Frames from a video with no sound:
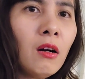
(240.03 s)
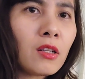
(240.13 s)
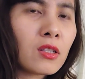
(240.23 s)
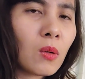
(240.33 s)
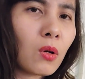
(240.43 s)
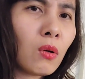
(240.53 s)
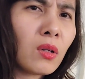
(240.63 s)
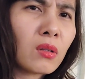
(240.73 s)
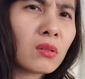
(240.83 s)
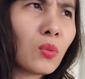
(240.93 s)
hơn thì xong là nó
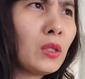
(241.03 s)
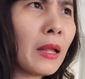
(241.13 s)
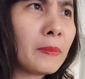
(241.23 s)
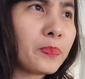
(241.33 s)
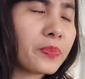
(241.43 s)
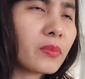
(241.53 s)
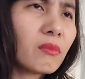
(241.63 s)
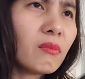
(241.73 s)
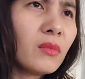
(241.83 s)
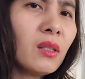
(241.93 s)
lại giống như là
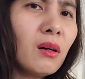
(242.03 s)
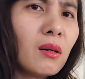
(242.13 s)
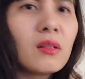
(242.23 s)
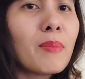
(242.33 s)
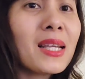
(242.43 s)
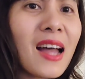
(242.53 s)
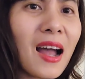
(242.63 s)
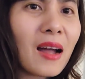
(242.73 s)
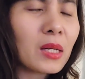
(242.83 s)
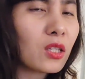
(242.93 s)
uh, được
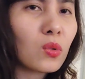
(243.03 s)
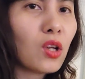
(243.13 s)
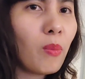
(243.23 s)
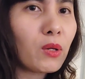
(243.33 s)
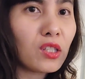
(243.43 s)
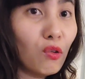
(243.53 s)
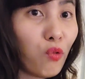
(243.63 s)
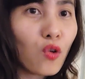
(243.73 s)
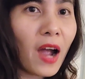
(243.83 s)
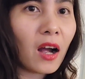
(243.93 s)
massage mà trong khi đó mình rửa
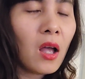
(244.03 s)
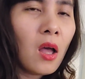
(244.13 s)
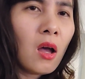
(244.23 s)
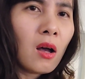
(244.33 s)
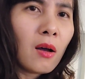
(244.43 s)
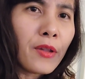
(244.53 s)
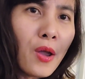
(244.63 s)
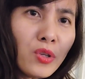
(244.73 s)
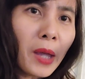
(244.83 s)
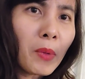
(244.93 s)
vội vàng
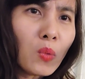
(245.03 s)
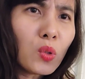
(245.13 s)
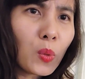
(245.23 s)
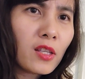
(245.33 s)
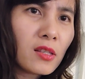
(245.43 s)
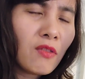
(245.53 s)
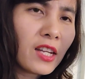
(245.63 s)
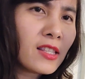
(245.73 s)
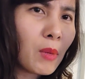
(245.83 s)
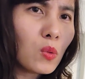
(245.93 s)
nếu như em không dùng cái sữa
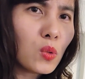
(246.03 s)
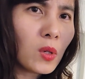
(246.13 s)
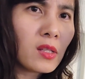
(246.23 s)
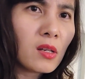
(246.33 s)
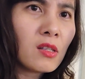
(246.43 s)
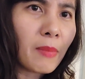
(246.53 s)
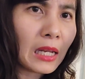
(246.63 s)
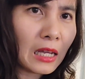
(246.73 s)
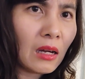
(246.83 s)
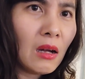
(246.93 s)
Vanessa mà không dùng cái sữa rửa mặt
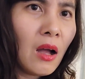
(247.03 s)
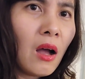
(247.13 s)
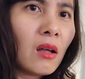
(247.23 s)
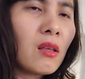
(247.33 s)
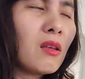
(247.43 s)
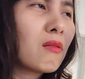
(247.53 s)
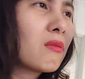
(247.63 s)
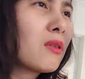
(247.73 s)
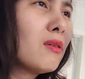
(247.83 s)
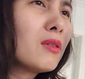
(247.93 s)
này á thì
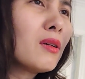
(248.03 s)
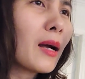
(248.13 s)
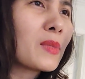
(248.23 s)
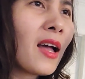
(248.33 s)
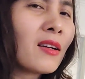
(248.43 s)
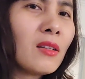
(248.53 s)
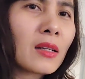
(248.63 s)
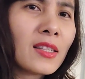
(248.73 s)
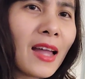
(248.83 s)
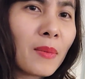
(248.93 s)
tự dưng cảm giác như là
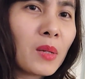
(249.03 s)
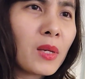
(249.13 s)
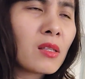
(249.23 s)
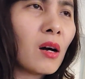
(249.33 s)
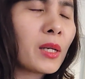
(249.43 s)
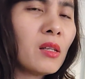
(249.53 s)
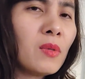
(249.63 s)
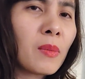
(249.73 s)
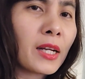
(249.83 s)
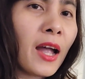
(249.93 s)
cái da mình mình rửa bằng sữa
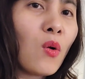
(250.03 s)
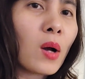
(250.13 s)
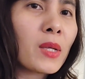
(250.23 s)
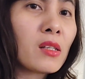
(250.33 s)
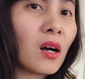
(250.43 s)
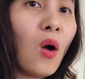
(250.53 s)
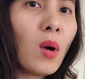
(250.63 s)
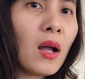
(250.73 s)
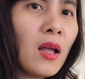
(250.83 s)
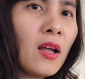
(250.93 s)
và rửa mặt khác hoặc mình rửa không
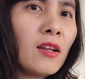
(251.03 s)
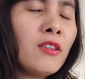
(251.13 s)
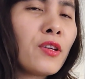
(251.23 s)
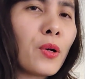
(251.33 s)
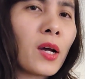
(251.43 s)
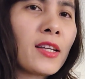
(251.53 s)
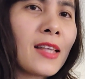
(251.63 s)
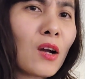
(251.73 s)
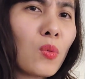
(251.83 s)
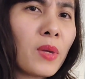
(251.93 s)
á như kiểu là cái
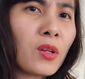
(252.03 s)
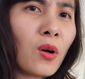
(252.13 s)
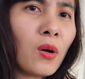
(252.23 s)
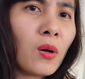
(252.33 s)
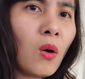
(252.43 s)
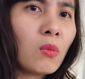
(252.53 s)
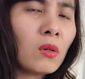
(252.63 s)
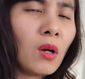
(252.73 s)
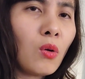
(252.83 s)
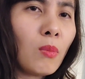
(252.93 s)
da của mình nó
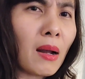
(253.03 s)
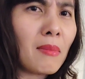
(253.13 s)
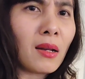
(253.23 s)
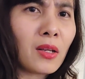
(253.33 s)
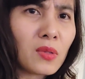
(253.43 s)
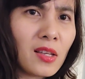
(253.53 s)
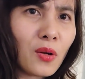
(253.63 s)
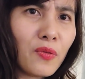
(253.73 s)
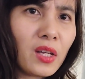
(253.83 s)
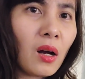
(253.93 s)
không nó không bẩn bẩn kiểu gì á
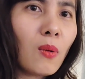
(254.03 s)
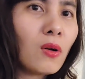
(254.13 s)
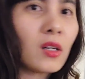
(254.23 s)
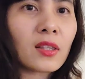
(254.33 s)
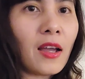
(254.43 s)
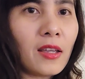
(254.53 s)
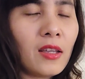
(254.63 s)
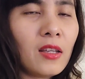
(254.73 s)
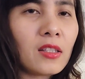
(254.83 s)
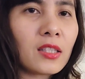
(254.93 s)
quý vị nó không có được
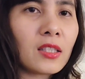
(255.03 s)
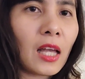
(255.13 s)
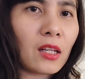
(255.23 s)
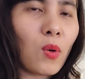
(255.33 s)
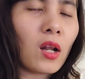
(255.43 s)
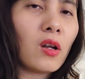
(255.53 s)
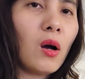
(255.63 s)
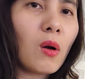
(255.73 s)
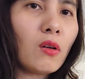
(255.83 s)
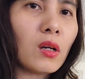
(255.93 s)
tẩy sạch hoặc là nó
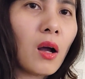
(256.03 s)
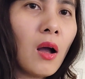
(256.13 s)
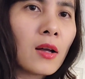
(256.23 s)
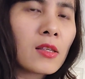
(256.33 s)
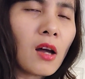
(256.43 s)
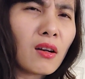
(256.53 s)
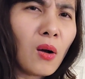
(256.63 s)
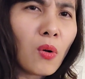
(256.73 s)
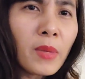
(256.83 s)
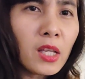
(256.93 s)
không có được sờ nó
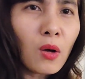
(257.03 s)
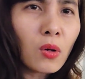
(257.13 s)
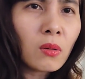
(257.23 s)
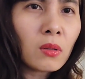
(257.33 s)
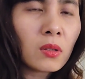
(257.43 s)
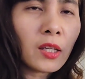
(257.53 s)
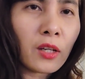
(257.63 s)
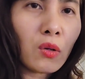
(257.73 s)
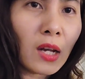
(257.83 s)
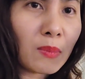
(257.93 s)
không có mịn đâu nó cái
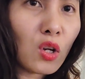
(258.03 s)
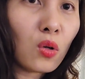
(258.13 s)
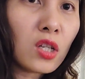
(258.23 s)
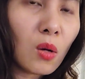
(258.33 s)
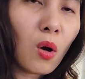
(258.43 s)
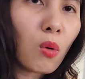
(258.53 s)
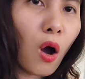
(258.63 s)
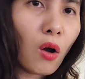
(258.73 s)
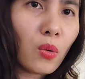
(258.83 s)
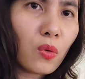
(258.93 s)
này nó còn làm cho lỗ chân lông không
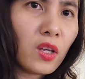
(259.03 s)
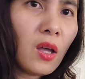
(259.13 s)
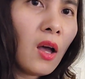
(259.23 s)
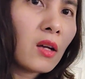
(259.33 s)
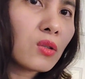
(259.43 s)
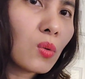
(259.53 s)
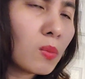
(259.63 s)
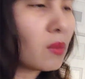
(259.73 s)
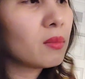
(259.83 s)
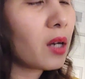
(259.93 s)
có đâu quý vị
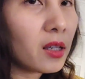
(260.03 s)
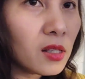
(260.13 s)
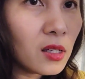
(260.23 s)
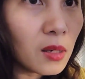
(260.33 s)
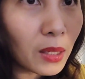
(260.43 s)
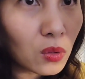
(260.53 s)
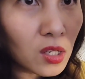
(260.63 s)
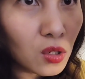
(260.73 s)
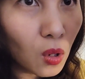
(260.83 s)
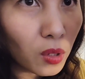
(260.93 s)
dùng cái sữa rửa mặt của
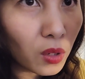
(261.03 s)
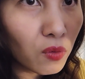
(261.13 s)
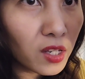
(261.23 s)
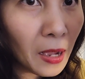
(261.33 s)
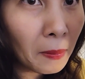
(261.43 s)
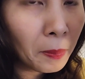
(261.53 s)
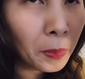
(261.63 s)
Shiseido này quý vị nha